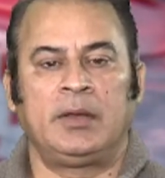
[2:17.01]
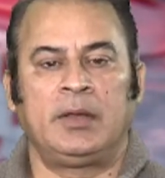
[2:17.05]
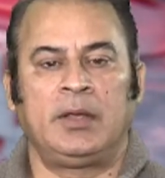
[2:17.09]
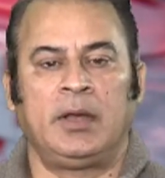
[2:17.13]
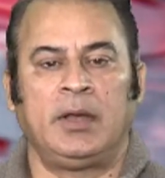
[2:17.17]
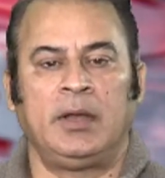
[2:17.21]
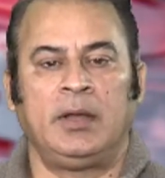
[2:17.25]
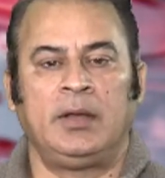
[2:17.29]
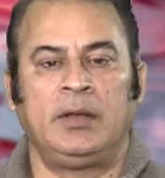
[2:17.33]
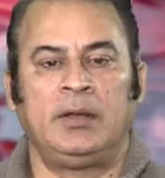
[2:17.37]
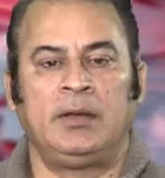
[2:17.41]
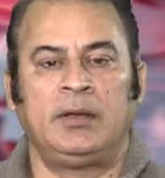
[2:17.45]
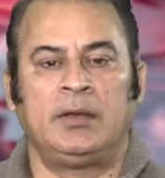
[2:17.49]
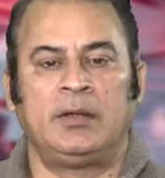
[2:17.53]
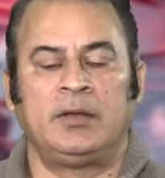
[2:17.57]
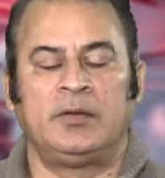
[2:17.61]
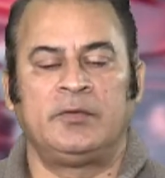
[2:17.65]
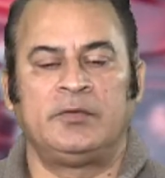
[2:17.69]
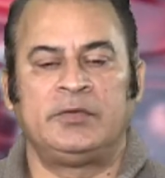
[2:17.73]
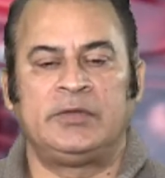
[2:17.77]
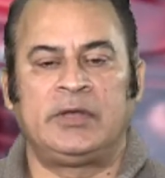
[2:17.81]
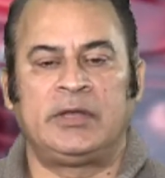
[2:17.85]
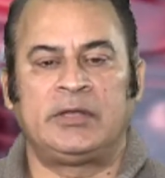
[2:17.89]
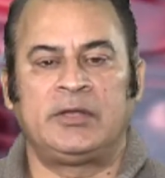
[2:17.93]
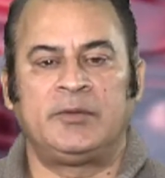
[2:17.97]
कल
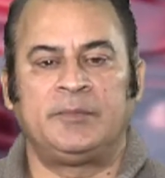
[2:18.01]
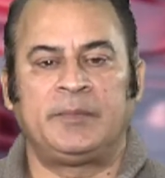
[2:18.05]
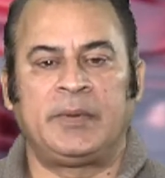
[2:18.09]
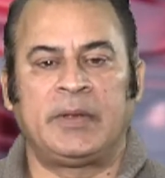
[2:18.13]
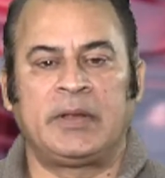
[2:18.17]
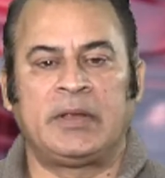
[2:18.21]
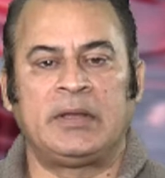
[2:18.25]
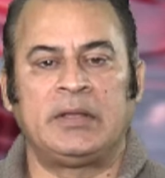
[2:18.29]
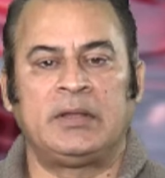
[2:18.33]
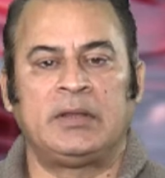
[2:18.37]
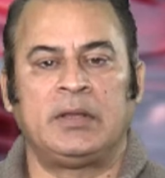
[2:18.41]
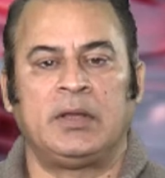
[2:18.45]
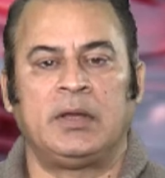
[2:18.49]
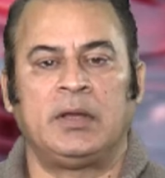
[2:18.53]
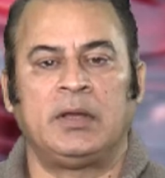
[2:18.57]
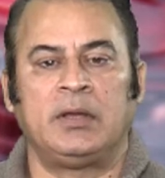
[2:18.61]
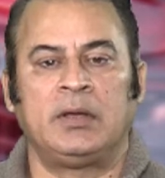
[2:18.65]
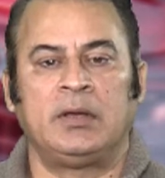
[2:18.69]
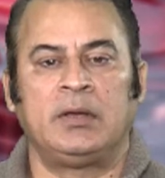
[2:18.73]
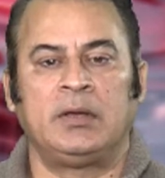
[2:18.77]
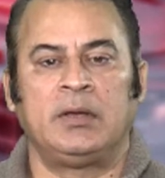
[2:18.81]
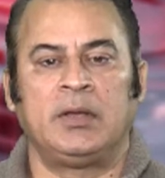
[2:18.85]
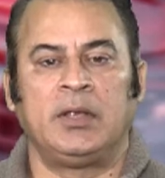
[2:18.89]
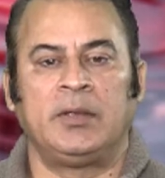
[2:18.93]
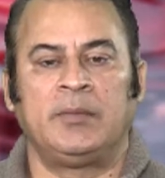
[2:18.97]
वजी अजम पाकिस्तान
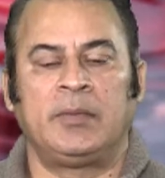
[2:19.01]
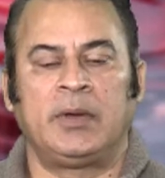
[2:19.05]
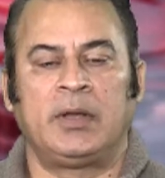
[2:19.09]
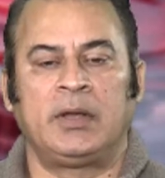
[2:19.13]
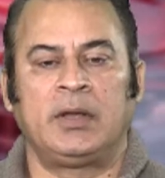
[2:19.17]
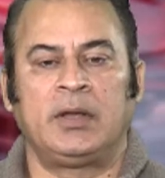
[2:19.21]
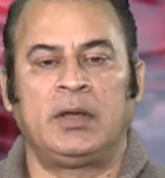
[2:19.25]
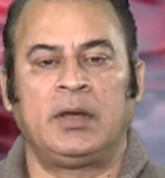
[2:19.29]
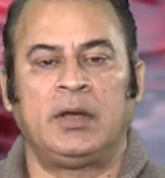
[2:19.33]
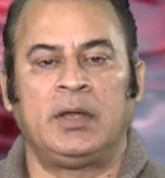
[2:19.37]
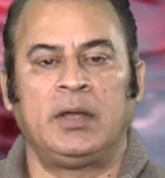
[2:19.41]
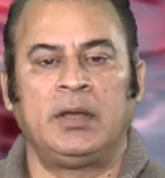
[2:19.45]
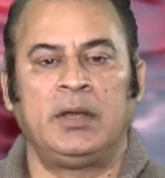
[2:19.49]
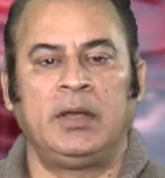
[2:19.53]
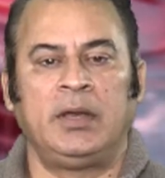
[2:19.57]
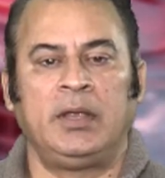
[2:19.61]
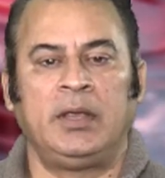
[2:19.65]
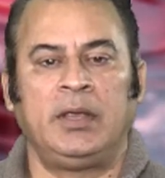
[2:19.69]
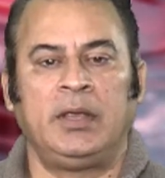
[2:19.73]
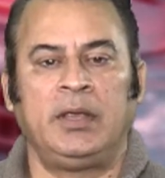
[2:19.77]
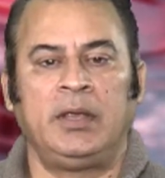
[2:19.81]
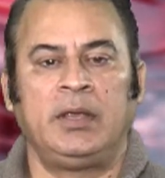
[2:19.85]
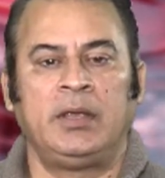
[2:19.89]
इमरान खान ने